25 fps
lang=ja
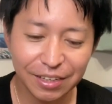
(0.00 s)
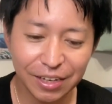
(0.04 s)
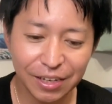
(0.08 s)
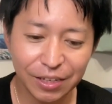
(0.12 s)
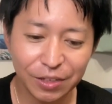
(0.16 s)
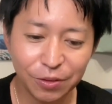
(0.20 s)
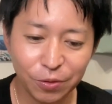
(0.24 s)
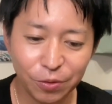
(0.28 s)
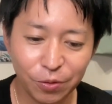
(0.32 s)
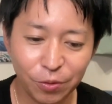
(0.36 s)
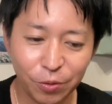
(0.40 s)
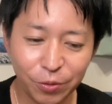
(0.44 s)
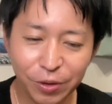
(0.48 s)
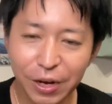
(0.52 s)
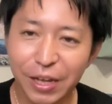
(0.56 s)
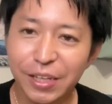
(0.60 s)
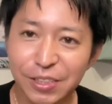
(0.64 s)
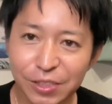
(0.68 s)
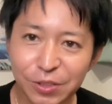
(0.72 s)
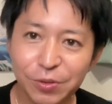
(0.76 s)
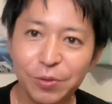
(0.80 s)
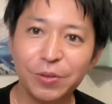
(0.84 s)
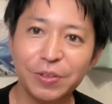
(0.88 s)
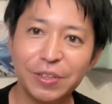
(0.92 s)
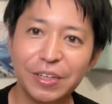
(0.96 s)
あの、同
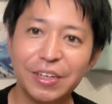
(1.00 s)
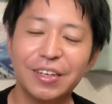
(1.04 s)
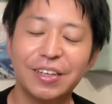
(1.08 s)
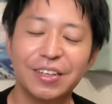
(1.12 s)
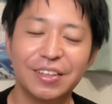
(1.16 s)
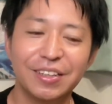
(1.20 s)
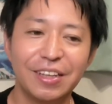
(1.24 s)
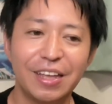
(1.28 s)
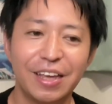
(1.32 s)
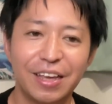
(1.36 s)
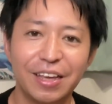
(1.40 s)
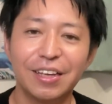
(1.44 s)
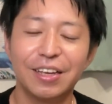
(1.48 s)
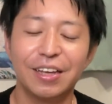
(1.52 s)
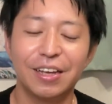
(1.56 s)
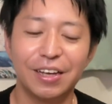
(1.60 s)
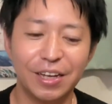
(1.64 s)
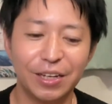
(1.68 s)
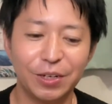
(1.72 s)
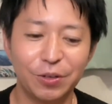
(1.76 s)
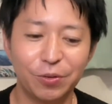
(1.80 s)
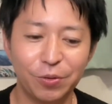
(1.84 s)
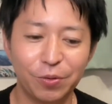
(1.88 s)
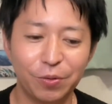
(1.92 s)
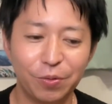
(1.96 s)
じようにね、
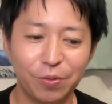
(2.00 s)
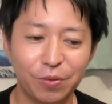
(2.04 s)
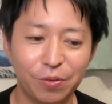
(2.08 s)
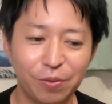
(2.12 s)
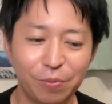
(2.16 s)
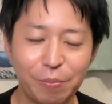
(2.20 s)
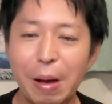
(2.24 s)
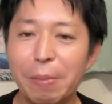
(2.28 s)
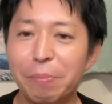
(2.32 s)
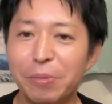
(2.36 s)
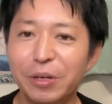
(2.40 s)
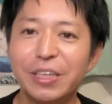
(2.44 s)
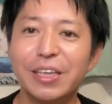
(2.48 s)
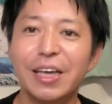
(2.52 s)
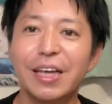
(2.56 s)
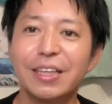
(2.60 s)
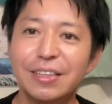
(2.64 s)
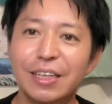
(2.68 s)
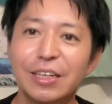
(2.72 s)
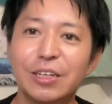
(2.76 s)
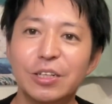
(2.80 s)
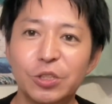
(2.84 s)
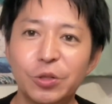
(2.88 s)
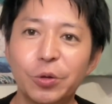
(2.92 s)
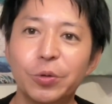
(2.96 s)
あの、まあ、向き合っ
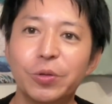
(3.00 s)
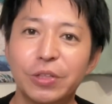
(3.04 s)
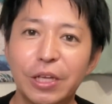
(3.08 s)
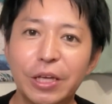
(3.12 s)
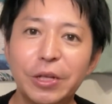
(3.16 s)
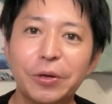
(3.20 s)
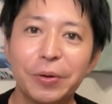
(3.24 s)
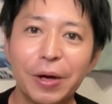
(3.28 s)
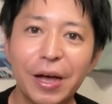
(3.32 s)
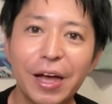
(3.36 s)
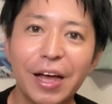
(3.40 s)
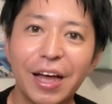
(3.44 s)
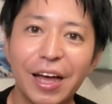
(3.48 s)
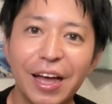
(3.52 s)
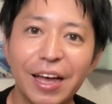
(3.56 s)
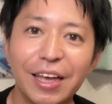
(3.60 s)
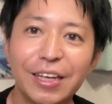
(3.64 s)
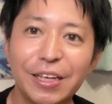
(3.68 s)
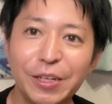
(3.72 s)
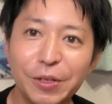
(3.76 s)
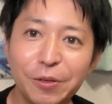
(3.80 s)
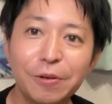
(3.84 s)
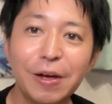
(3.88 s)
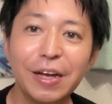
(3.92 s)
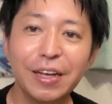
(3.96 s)
ている人っていうのが
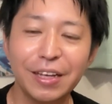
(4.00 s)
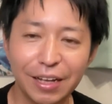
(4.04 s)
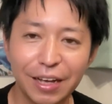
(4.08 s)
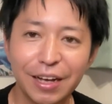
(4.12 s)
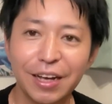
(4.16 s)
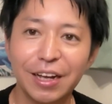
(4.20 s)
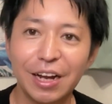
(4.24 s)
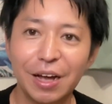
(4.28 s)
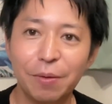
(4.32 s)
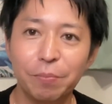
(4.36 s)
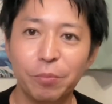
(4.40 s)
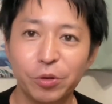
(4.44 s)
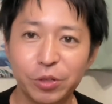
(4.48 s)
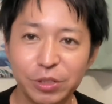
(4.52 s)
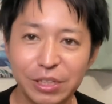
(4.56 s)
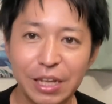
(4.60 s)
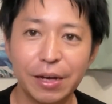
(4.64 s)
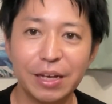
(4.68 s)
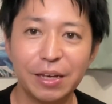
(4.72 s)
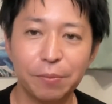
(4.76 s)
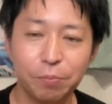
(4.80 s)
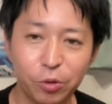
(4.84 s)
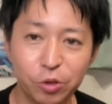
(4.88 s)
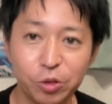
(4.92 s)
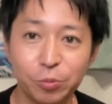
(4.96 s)
いるわけだから、僕
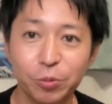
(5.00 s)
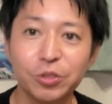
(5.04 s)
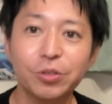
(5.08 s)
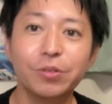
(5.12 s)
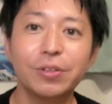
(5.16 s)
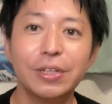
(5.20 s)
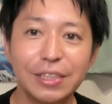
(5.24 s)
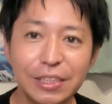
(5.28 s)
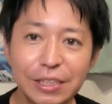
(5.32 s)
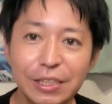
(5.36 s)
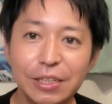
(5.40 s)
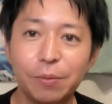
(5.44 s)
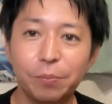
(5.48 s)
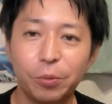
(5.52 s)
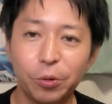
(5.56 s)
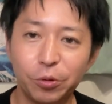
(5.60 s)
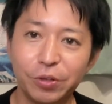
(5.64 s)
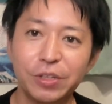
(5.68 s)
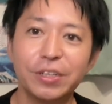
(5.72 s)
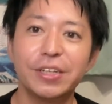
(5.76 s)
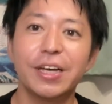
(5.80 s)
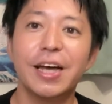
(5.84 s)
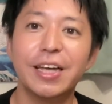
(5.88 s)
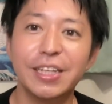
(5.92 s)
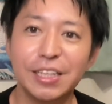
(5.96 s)
だ、僕もそうだし、
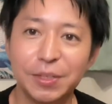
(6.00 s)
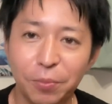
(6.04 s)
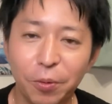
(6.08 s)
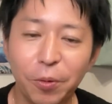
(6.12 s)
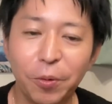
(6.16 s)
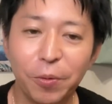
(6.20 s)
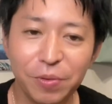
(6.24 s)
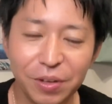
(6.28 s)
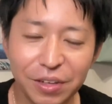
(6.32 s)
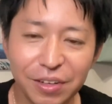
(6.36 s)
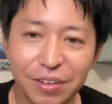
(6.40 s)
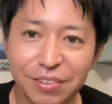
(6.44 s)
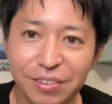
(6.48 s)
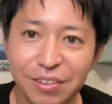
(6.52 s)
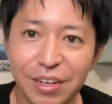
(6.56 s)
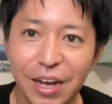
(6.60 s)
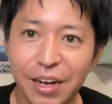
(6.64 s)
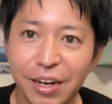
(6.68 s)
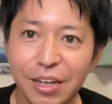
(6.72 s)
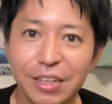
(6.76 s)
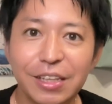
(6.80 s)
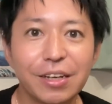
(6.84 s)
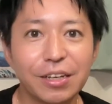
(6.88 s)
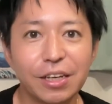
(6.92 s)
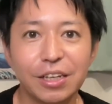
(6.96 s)
僕以外にも、うん、
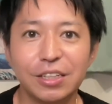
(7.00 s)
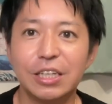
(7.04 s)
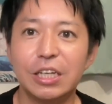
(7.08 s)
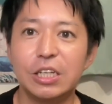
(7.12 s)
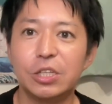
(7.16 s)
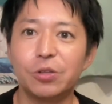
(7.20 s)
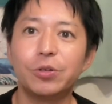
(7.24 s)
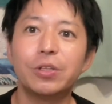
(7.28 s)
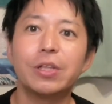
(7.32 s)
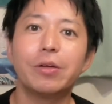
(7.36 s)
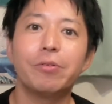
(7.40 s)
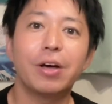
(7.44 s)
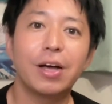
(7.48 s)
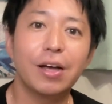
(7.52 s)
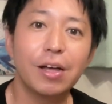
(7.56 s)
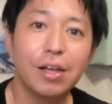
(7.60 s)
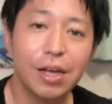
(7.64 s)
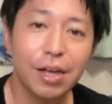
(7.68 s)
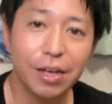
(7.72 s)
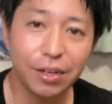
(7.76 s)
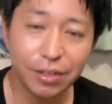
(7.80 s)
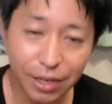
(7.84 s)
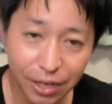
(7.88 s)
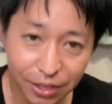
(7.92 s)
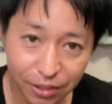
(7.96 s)
あなたは決して一人では
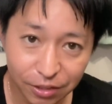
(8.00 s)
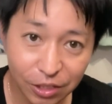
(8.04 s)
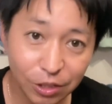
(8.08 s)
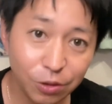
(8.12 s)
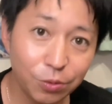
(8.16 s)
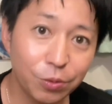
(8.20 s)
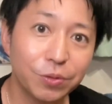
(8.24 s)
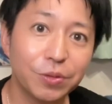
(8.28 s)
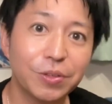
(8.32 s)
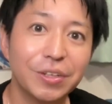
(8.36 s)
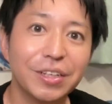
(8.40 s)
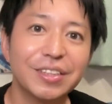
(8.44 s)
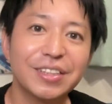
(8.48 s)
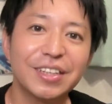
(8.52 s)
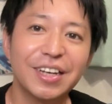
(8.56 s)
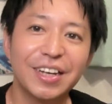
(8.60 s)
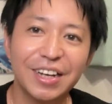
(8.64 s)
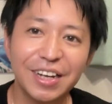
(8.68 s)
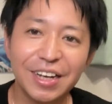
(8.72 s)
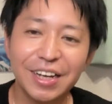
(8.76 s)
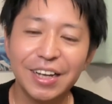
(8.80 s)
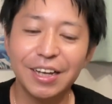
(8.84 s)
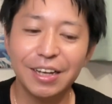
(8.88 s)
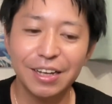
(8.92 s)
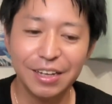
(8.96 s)
ないっていうことですか
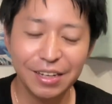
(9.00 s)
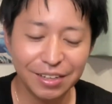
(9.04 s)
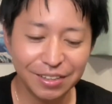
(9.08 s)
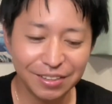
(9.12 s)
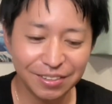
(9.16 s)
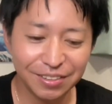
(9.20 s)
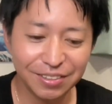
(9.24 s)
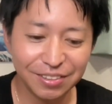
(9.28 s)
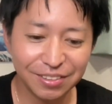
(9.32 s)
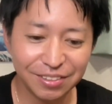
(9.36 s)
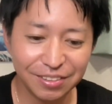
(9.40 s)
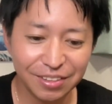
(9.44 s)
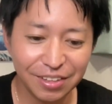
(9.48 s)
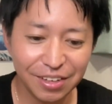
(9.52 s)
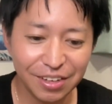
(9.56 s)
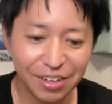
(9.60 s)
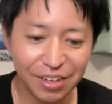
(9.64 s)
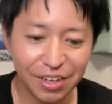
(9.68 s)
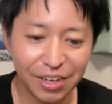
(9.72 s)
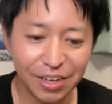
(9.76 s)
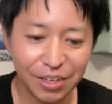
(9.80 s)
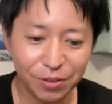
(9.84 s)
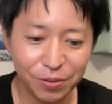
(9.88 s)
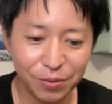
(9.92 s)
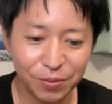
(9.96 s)
ら、うん、
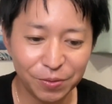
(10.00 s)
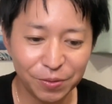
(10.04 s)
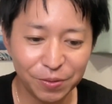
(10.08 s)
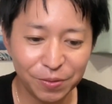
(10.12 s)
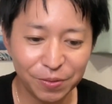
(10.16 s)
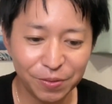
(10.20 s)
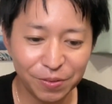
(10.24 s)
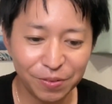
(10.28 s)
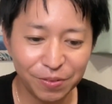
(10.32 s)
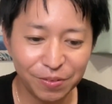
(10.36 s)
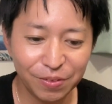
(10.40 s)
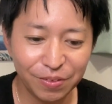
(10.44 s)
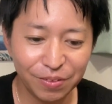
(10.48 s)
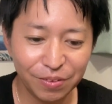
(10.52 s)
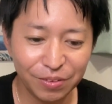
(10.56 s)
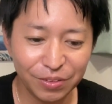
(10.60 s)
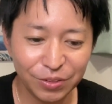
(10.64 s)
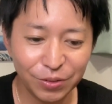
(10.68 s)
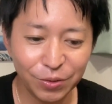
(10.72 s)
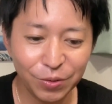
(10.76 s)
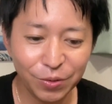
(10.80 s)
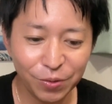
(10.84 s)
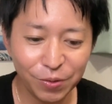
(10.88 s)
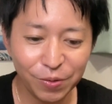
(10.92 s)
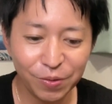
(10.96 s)
あの、
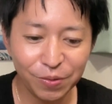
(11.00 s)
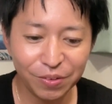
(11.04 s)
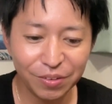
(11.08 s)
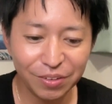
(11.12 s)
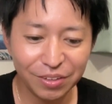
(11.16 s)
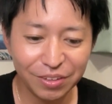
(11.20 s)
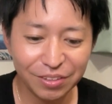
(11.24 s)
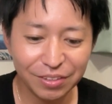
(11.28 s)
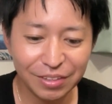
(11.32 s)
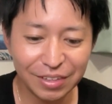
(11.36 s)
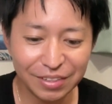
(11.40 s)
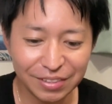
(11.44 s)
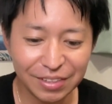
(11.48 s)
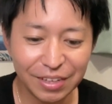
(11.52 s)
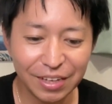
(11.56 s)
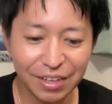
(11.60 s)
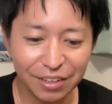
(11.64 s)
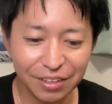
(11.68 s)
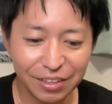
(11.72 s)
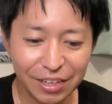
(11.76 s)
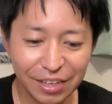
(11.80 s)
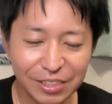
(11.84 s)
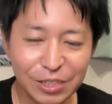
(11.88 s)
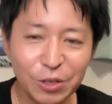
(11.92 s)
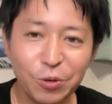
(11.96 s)
そこですね
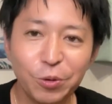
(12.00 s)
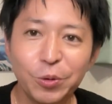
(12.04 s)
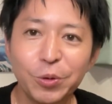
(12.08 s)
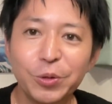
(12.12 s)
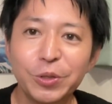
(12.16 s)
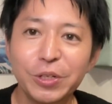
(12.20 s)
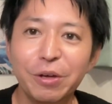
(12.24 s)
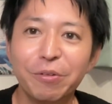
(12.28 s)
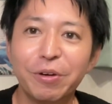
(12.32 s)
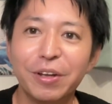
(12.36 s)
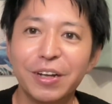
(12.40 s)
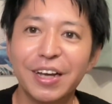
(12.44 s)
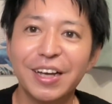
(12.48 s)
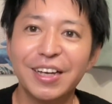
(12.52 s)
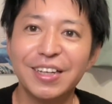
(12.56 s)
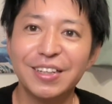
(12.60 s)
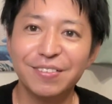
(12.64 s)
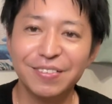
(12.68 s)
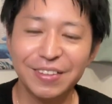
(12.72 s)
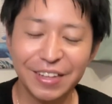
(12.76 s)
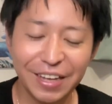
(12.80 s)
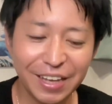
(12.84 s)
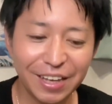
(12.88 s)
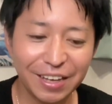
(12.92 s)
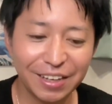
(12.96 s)
決して孤独ではない
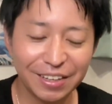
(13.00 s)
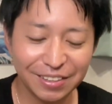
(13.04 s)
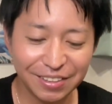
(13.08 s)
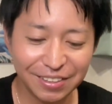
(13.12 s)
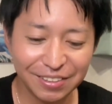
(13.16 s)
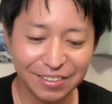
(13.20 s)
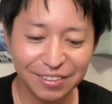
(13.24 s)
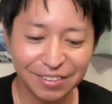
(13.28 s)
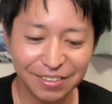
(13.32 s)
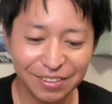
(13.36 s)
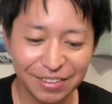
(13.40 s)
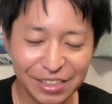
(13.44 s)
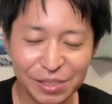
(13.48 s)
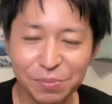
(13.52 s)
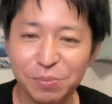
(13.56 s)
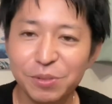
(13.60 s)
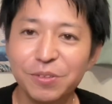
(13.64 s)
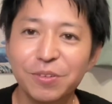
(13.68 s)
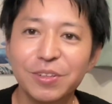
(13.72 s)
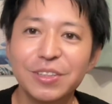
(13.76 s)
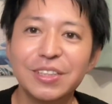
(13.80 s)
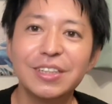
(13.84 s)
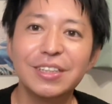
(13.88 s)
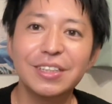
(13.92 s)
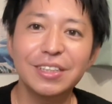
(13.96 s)
ので、うん、自
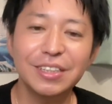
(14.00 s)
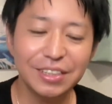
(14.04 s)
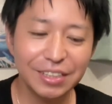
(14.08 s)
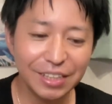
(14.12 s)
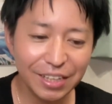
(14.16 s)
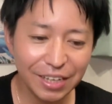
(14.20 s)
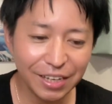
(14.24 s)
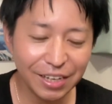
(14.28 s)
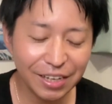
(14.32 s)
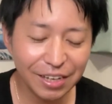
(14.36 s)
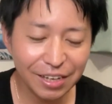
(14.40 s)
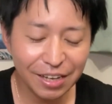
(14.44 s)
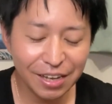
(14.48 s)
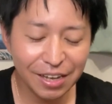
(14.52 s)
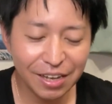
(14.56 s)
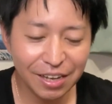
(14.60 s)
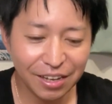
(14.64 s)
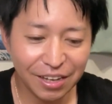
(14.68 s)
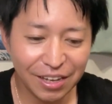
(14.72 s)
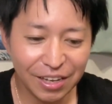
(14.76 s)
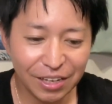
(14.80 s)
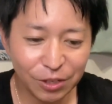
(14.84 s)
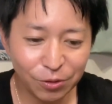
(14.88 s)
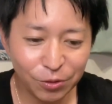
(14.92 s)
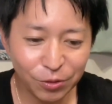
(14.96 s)
分を信じて、
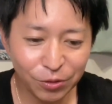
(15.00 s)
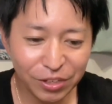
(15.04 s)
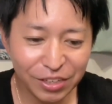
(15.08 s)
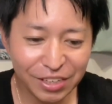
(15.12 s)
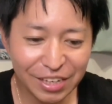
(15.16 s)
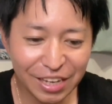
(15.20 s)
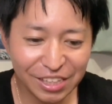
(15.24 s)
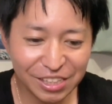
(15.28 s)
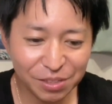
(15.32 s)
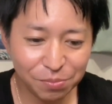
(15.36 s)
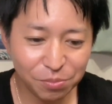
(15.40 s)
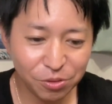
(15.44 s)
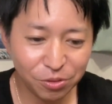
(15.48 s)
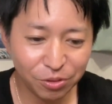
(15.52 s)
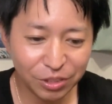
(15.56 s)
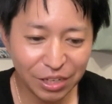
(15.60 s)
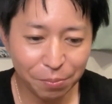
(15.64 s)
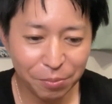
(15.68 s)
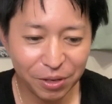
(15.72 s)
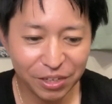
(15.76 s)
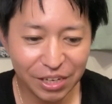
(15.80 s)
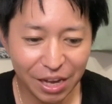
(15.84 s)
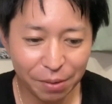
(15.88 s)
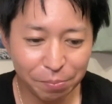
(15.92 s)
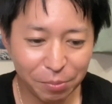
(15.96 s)
えー、時には自分をた
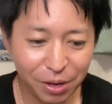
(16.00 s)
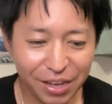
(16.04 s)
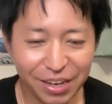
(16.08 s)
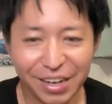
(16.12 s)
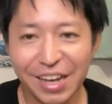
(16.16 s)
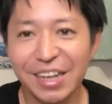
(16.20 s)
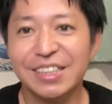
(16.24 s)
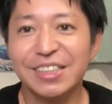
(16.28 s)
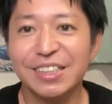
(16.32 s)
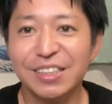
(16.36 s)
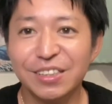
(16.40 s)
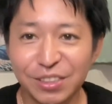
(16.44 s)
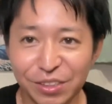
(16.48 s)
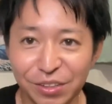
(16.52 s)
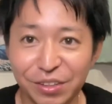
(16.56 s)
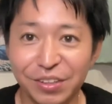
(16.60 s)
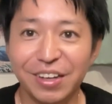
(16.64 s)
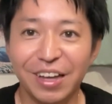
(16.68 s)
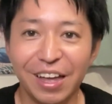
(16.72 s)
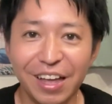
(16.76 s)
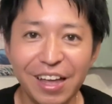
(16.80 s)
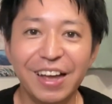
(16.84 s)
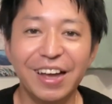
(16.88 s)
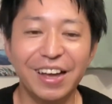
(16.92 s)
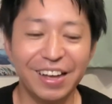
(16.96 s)
まに甘やかしつ
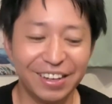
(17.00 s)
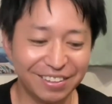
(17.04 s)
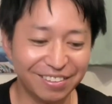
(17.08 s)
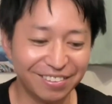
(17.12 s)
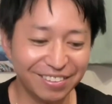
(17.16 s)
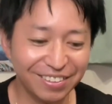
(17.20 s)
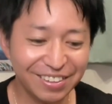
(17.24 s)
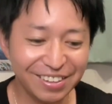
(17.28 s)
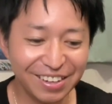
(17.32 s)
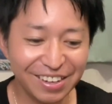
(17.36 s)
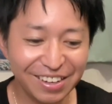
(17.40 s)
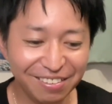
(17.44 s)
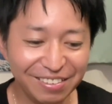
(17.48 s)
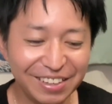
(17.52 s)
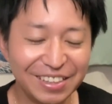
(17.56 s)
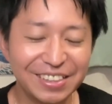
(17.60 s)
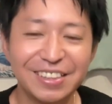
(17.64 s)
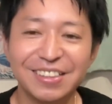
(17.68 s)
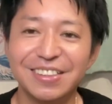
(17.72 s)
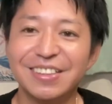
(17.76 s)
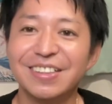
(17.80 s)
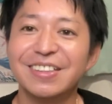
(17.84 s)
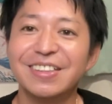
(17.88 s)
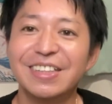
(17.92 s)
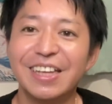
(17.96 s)
つの、ね、
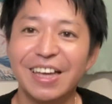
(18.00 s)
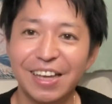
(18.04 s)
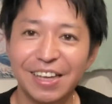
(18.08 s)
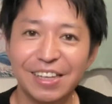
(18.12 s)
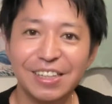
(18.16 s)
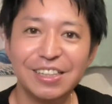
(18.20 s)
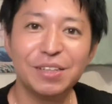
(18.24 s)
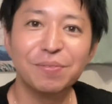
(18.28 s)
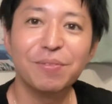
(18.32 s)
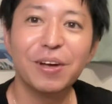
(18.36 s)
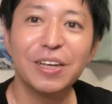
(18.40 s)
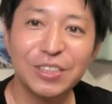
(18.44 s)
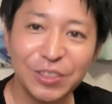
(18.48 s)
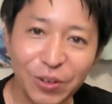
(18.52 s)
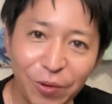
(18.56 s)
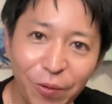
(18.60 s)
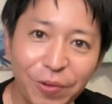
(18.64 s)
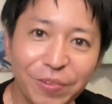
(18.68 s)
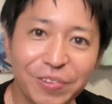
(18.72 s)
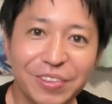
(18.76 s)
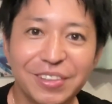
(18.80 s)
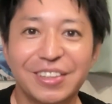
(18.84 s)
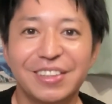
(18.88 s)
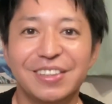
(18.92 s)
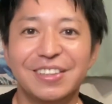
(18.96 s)
進んでいきま
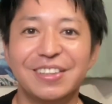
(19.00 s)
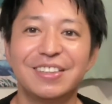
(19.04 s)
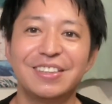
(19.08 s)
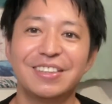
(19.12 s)
しょう。はい、